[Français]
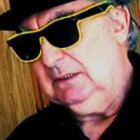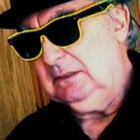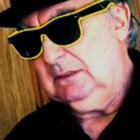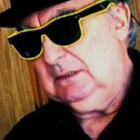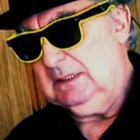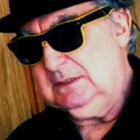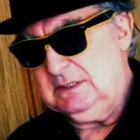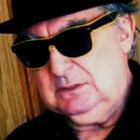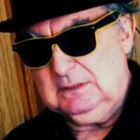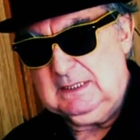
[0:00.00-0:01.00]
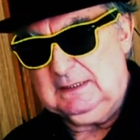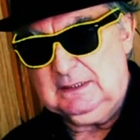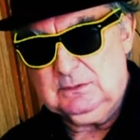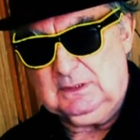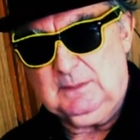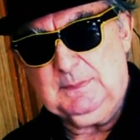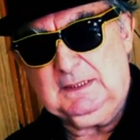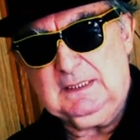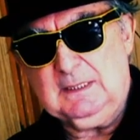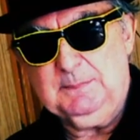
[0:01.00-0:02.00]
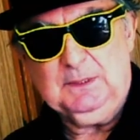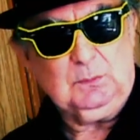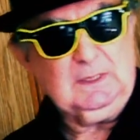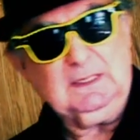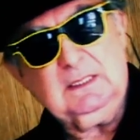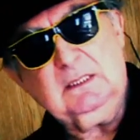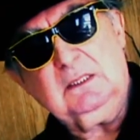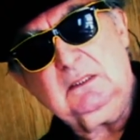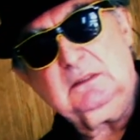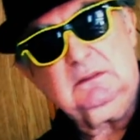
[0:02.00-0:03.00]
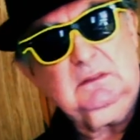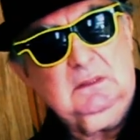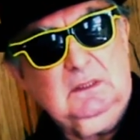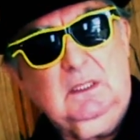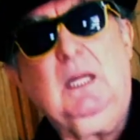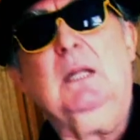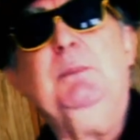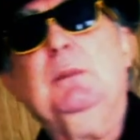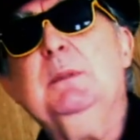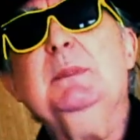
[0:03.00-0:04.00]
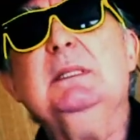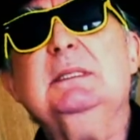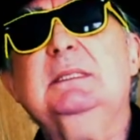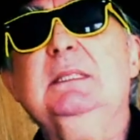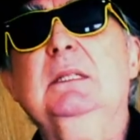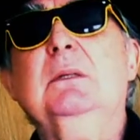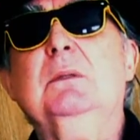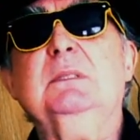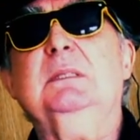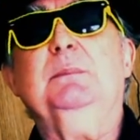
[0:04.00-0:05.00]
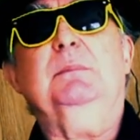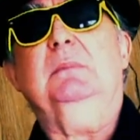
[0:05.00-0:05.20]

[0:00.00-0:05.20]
que la gestion de la crise au Québec est la pire au Canada. Ah, le premier ministre, il dit non, c'est.